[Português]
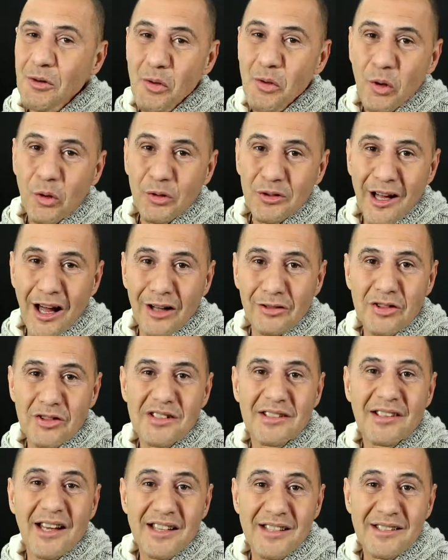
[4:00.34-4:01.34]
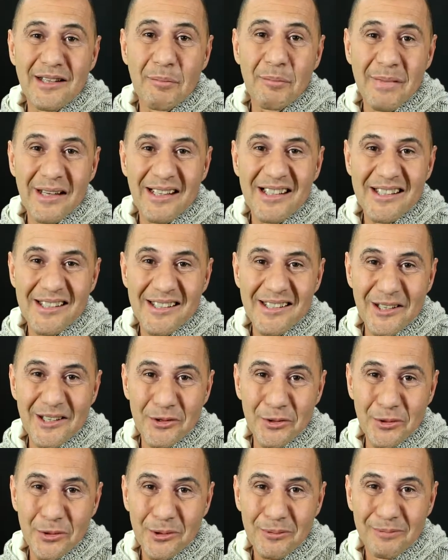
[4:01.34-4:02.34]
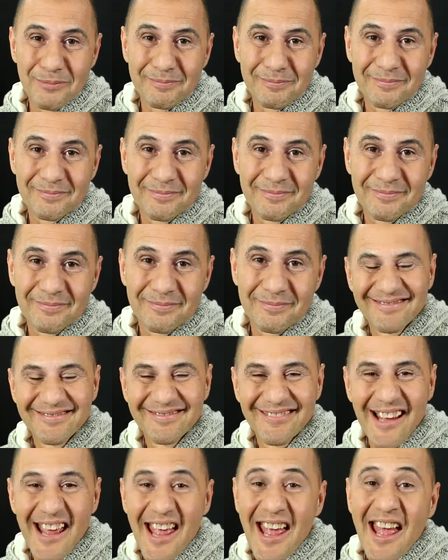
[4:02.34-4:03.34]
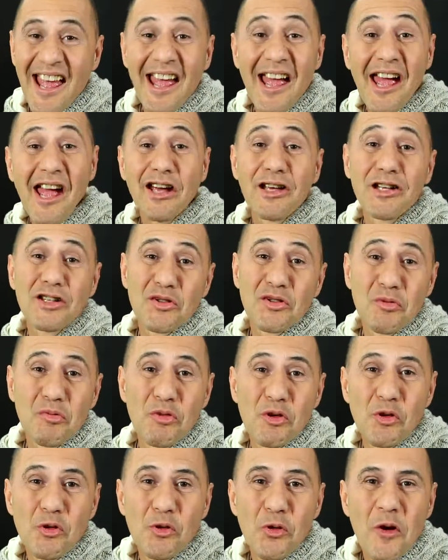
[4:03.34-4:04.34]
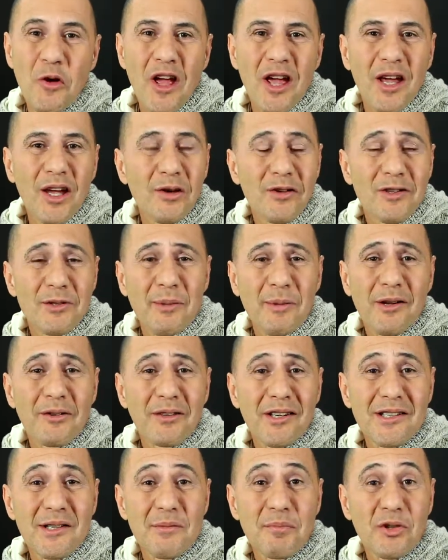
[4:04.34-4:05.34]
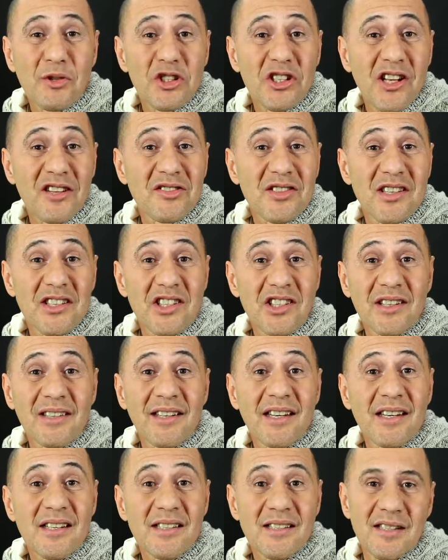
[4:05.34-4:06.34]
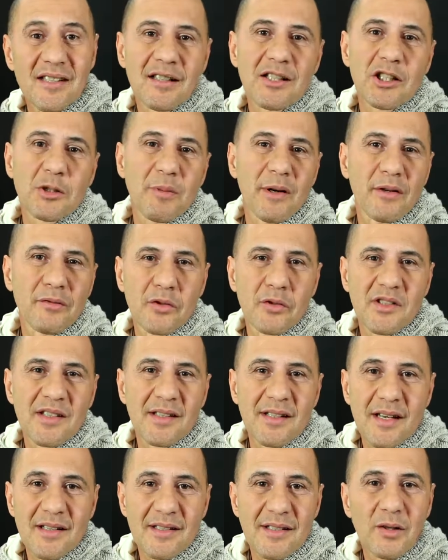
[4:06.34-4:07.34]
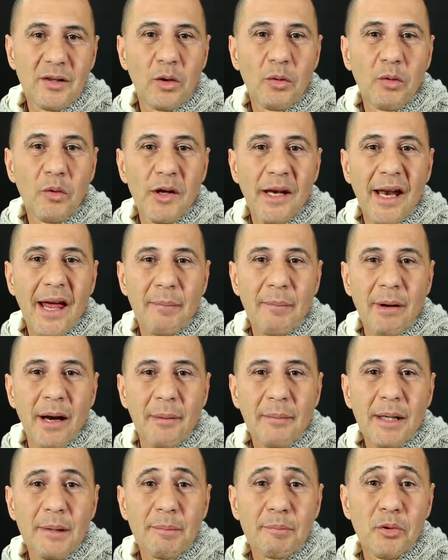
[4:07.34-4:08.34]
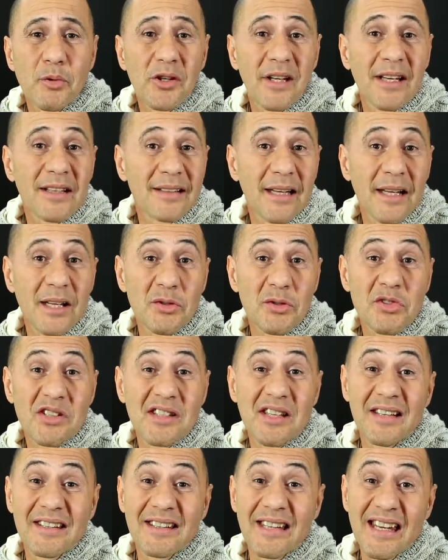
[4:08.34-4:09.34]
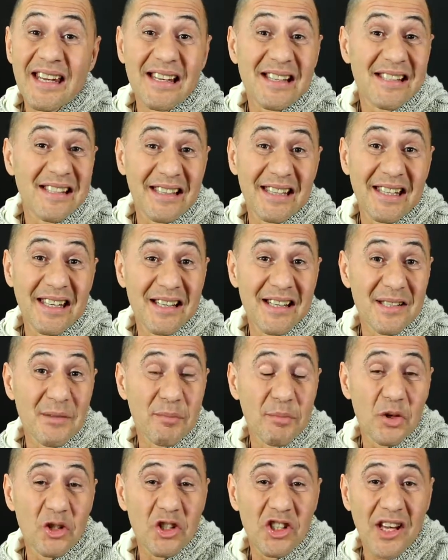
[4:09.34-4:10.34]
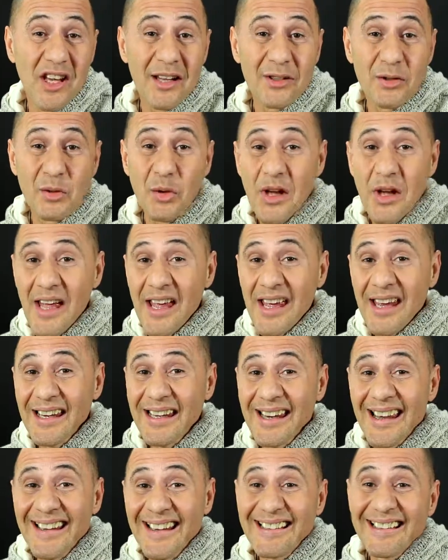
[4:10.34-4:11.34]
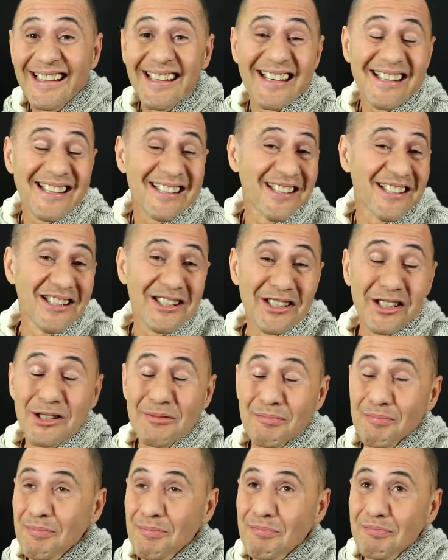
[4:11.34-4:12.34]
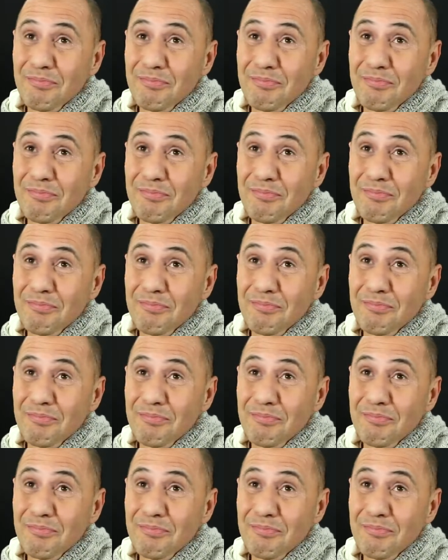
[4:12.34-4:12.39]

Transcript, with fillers: o contato está estabelecido. É isso, Bruno. Eu espero que esse projeto seja interessante para você, assim como ele é para mim, porque tenho certeza que esse projeto ele é interessante